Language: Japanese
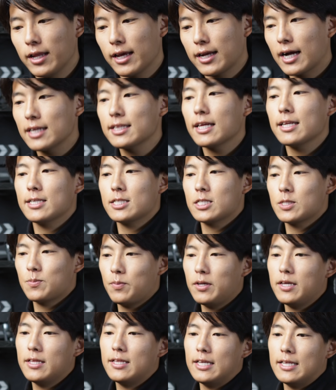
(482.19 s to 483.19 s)
はね、かなり
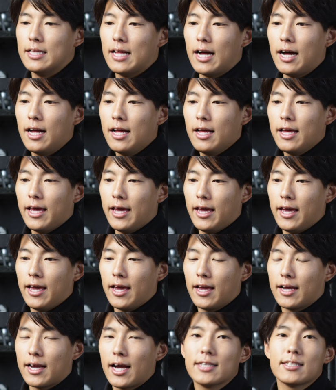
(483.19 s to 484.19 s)
スピーディーな、
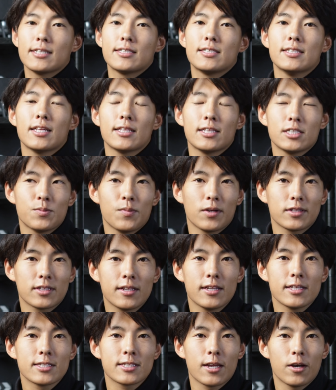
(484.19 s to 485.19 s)
えー、解説になってし
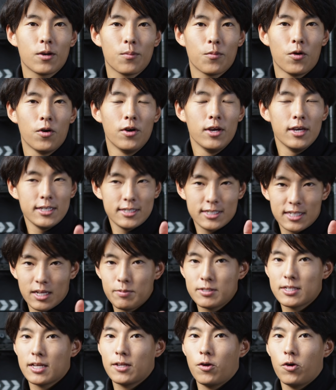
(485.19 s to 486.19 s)
まったんですけれども、
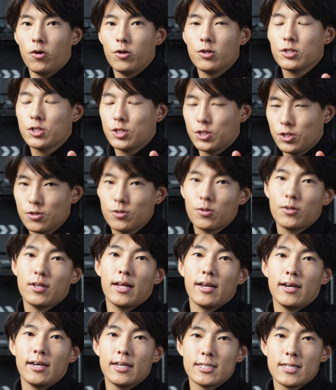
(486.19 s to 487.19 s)
久々の
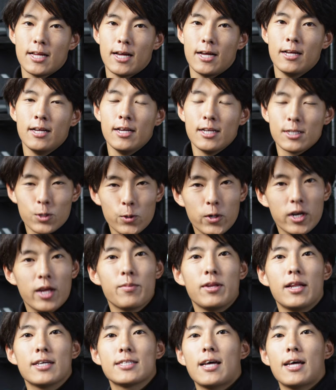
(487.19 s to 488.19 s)
チュートリアルでした。それでは皆